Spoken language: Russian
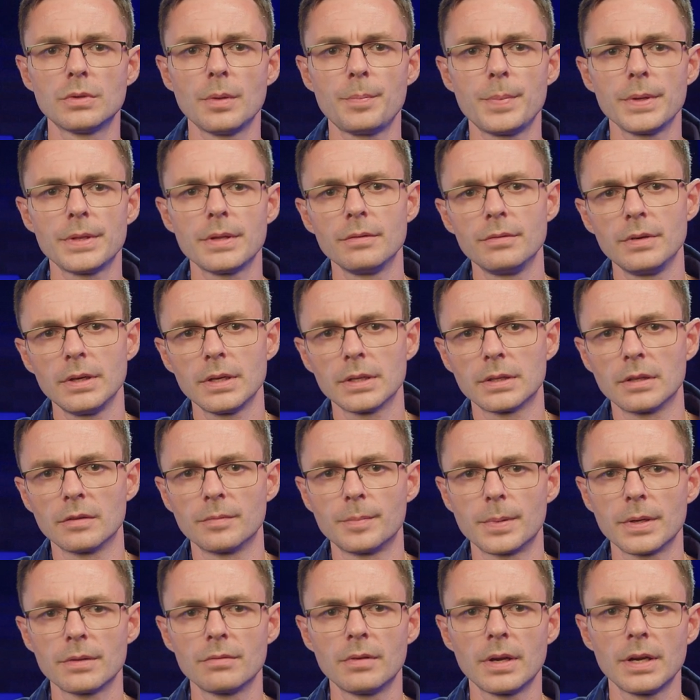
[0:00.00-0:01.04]
до 5 вылетов
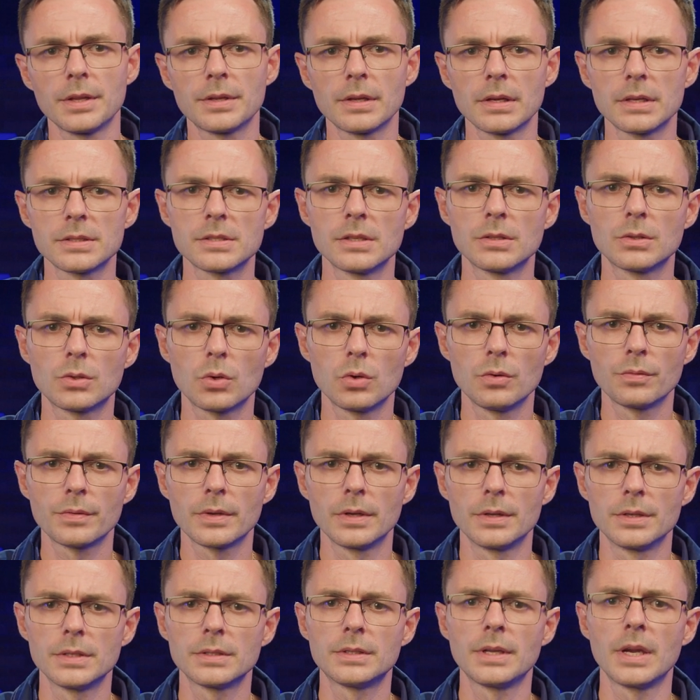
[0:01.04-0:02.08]
предварительной
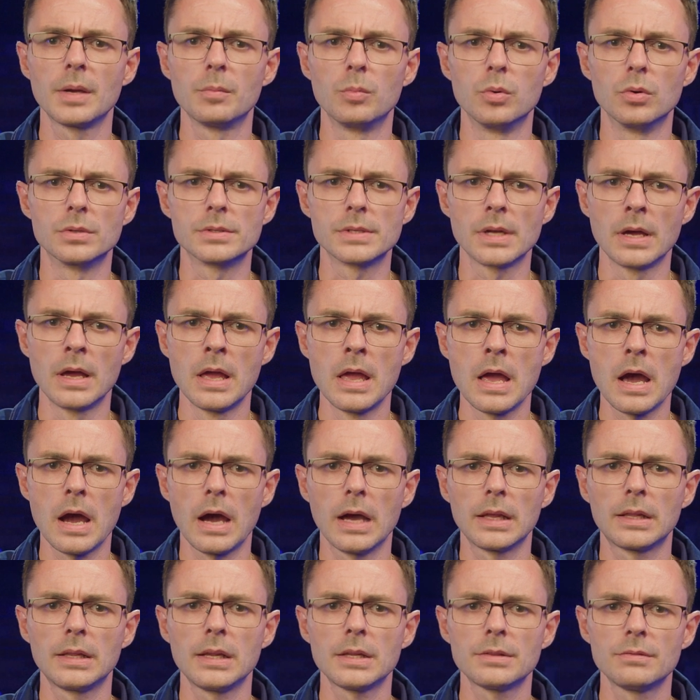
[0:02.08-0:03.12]
центровки не требуется,
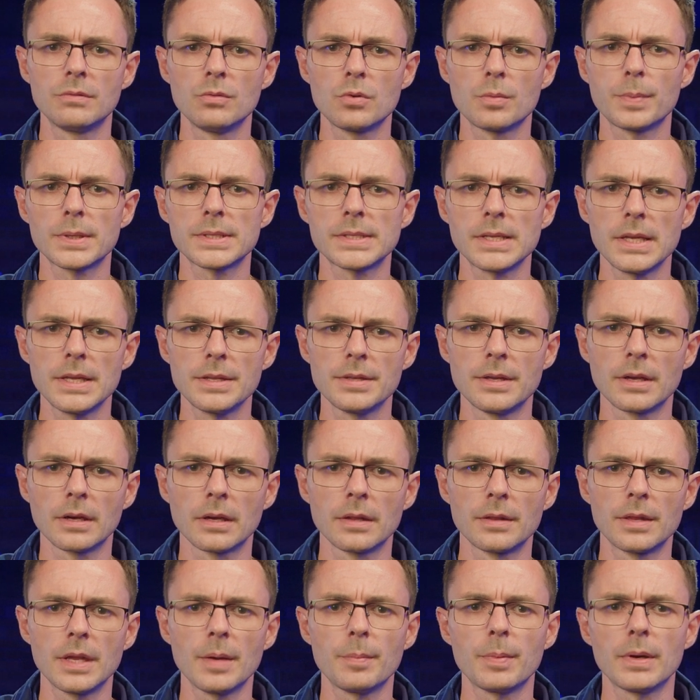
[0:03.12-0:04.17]
а для двух последних
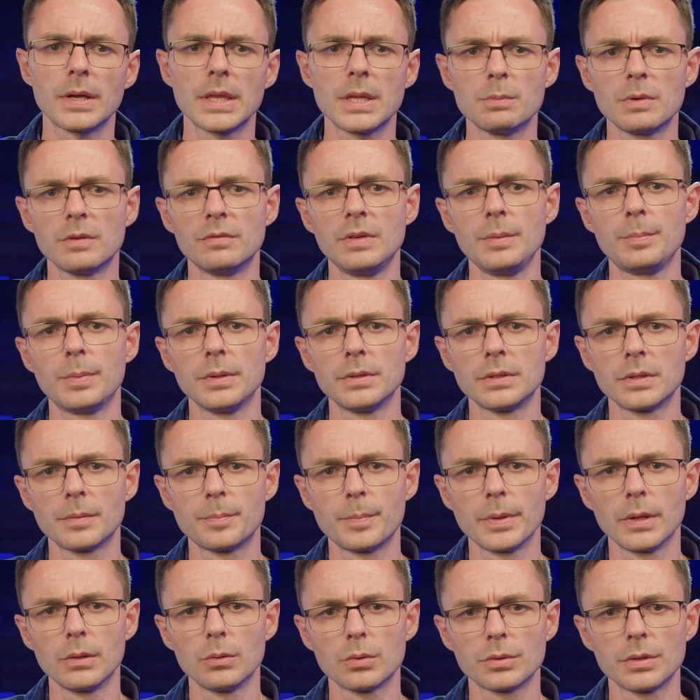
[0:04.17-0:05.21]
необходимо выполнить
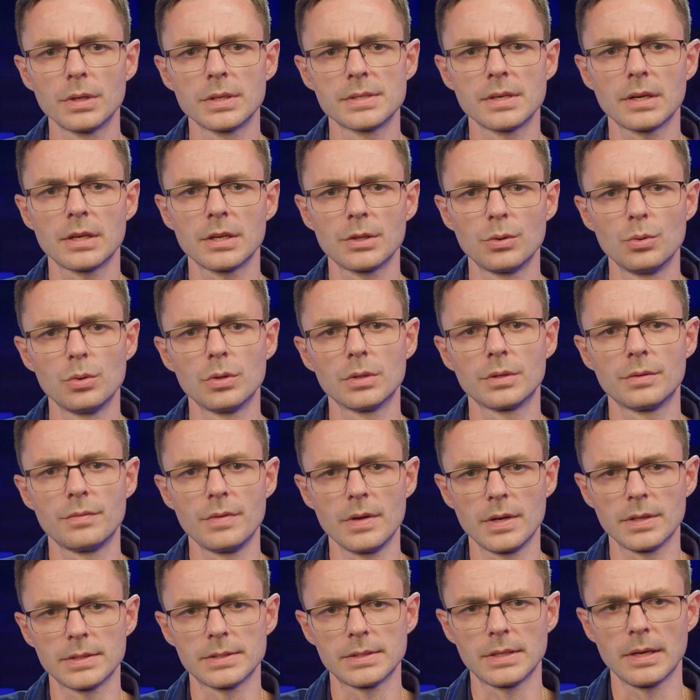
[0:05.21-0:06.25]
пилотное заходное
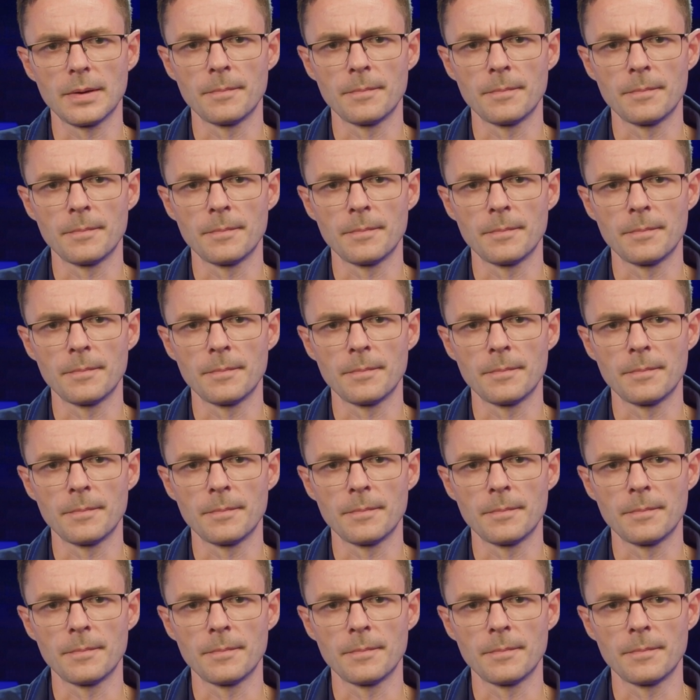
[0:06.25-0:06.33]
отверстие